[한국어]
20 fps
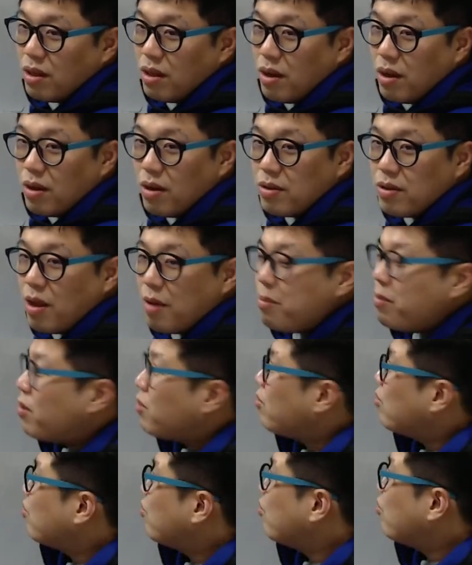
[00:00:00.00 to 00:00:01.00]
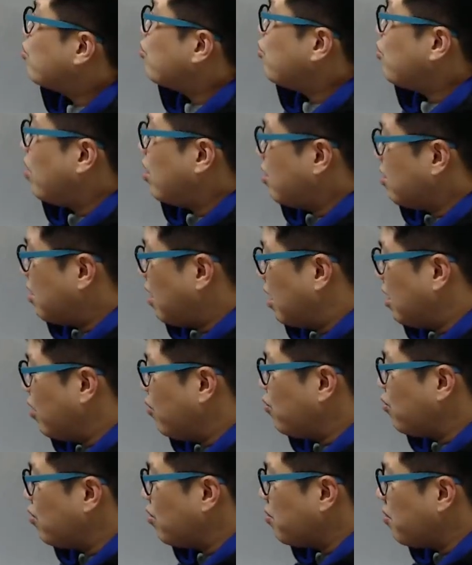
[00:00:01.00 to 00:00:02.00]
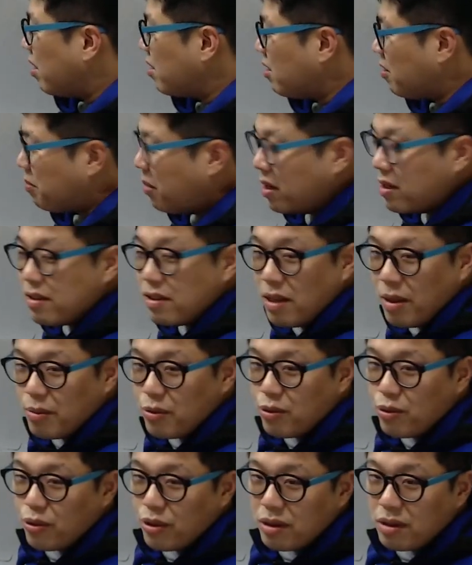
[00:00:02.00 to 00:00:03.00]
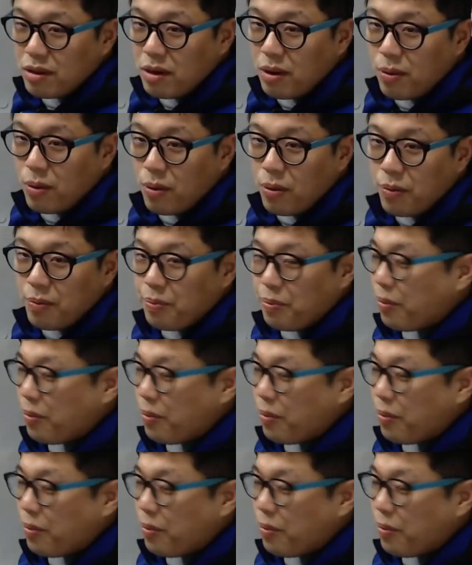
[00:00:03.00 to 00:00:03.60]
그래서 NBA 선수들 중에는 자기 우승 반지 파는 사람들도 있더라고.